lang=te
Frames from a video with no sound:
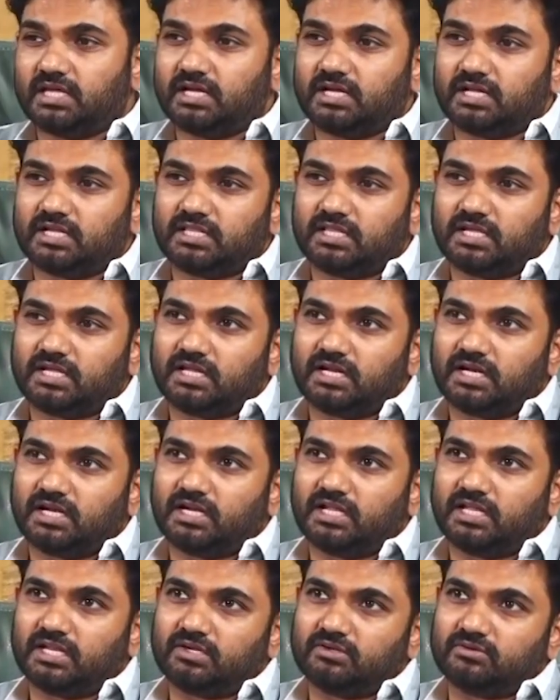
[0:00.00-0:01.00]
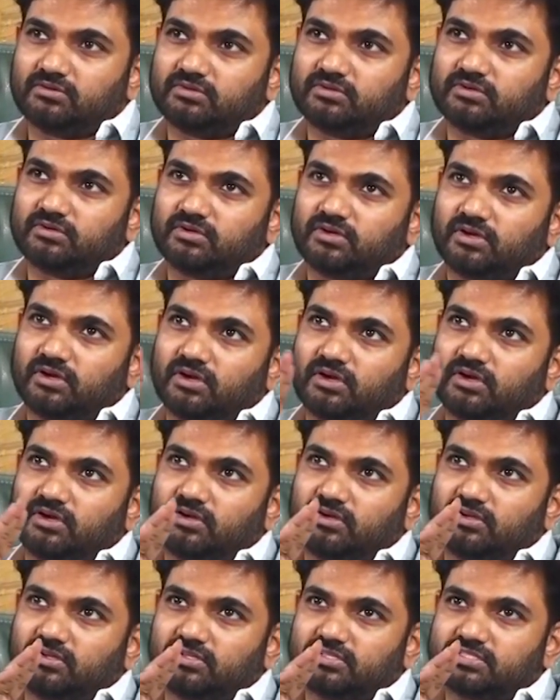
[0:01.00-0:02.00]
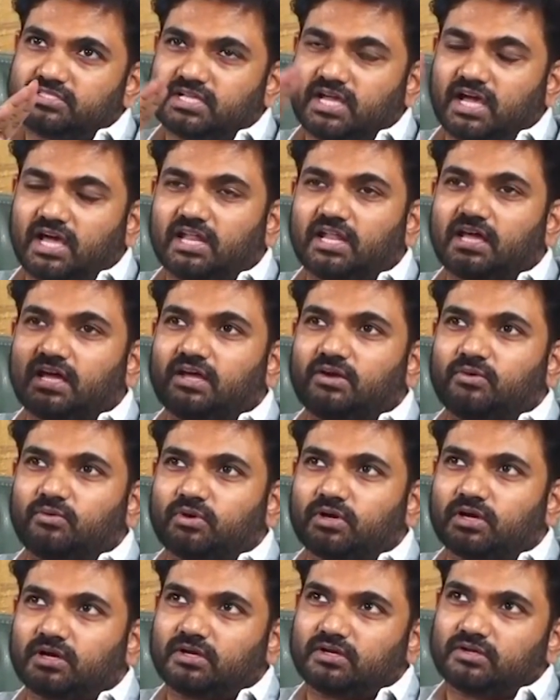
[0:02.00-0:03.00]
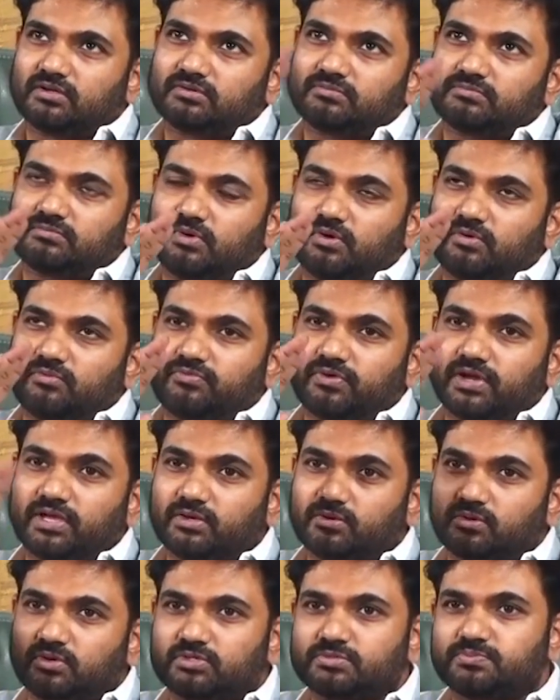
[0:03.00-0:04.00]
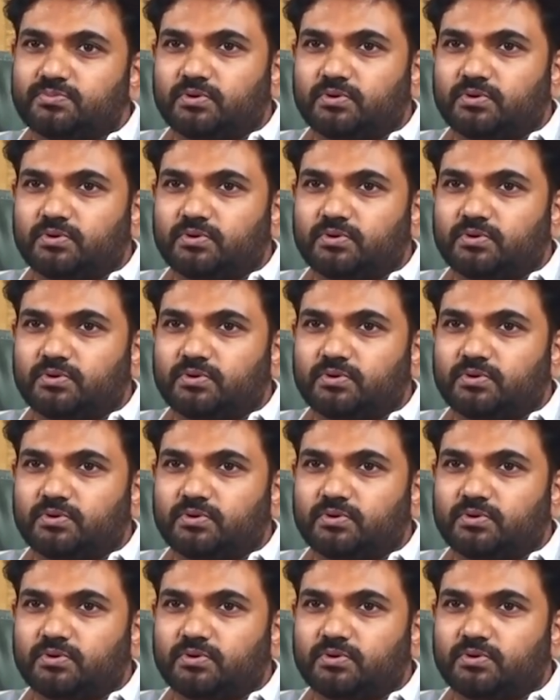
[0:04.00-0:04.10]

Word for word: దగ్గర దగ్గర నేను చాలా ఒక ఫైవ్ క్రోర్స్